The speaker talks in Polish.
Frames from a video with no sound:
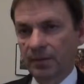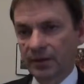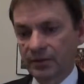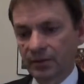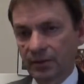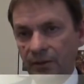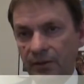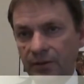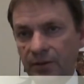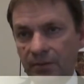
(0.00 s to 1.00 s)
Bardzo
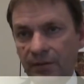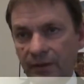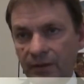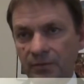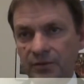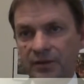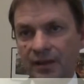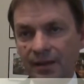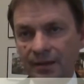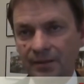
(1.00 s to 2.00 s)
e, dobra wiadomość
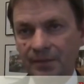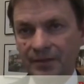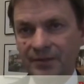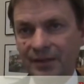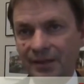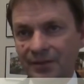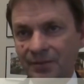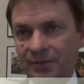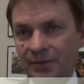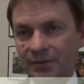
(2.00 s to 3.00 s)
dla miasta
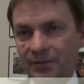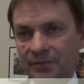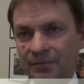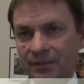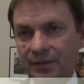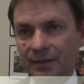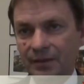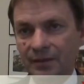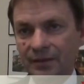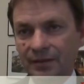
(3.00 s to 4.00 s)
i gminy Sztum.
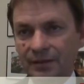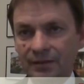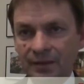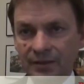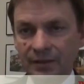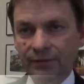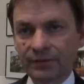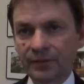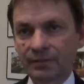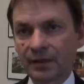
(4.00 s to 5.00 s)
E, nasza
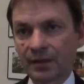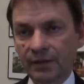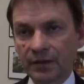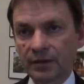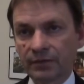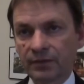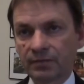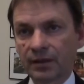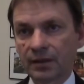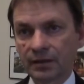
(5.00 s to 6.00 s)
firma, największa
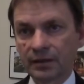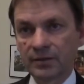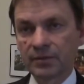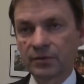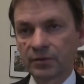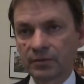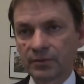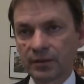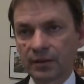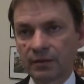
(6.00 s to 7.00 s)
firma na ziemi
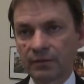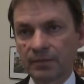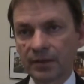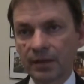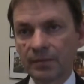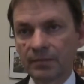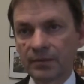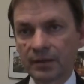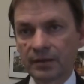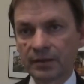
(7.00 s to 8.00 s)
sztumskiej, fabryka
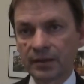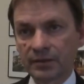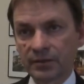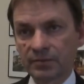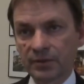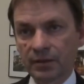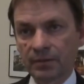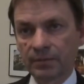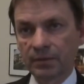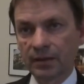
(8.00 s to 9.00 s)
mebli Elita ze
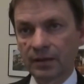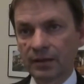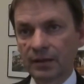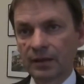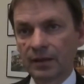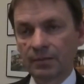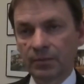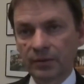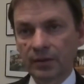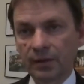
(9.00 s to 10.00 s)
Sztumskiego Pola,
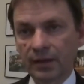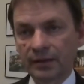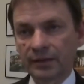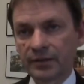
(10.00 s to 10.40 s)
podjęła